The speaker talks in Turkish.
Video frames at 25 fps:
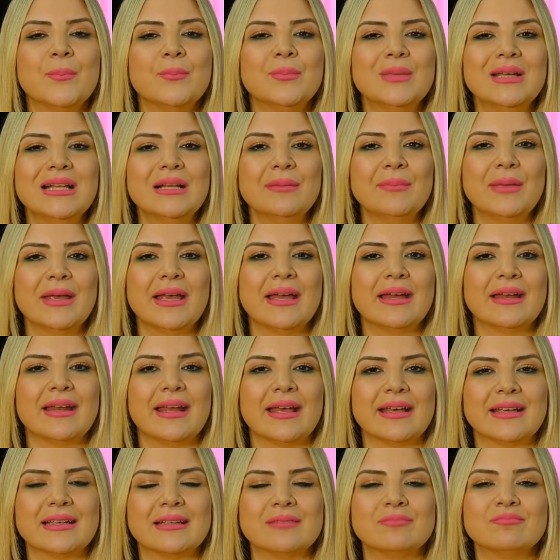
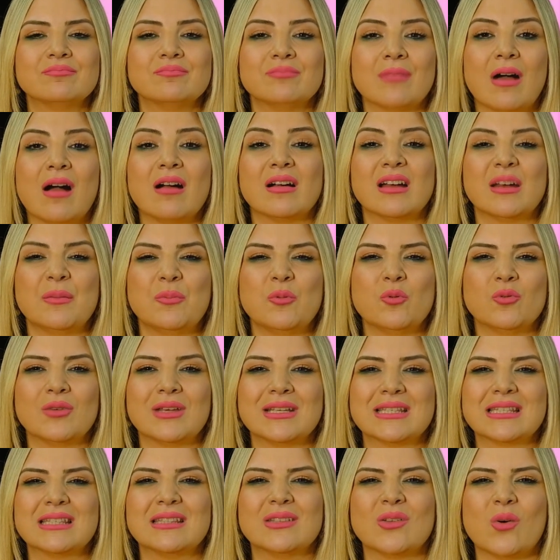bilmeyerek akrep
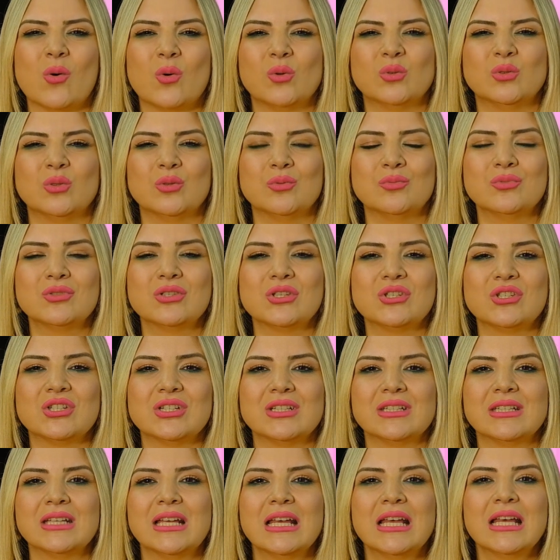ülkesinde olduğumuz
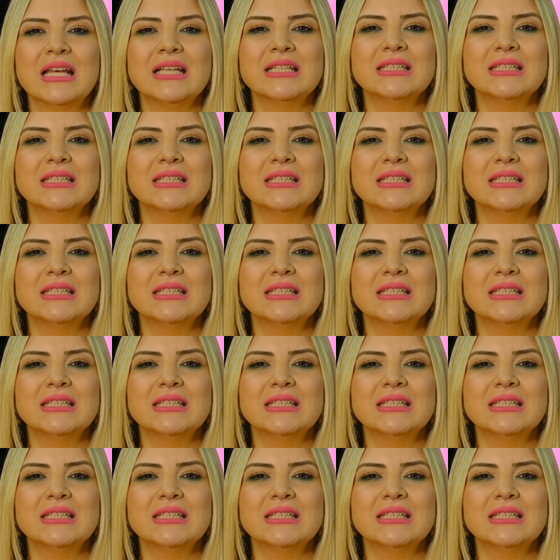için